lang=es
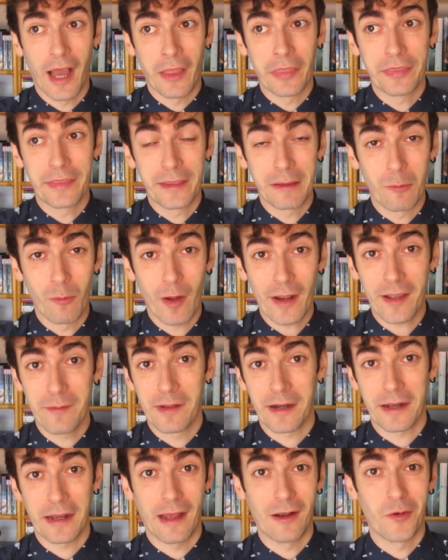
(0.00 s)
antigua que
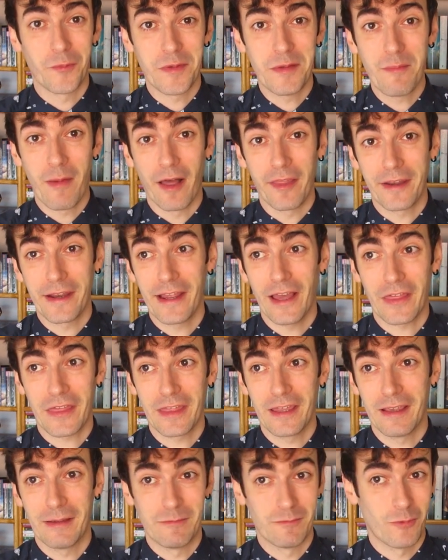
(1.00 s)
me regaló mi madre
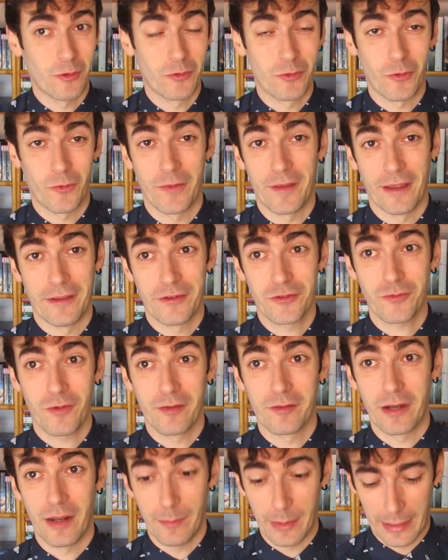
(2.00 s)
hace un montón de años
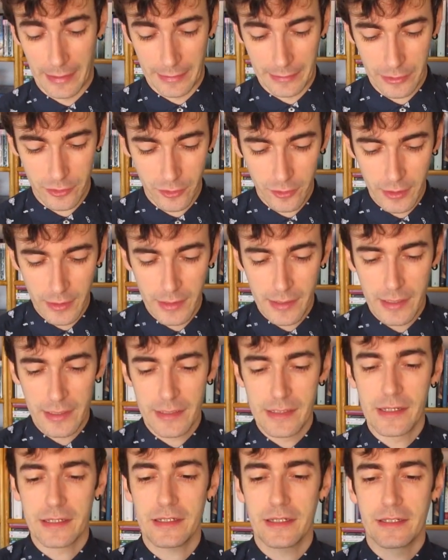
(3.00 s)
cuando era pequeño.
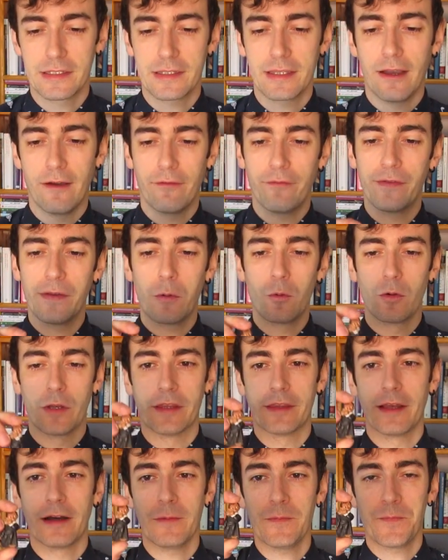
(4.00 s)
Y es esta
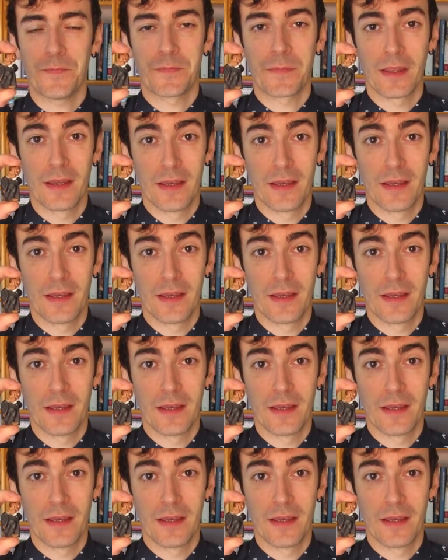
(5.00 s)
figurita.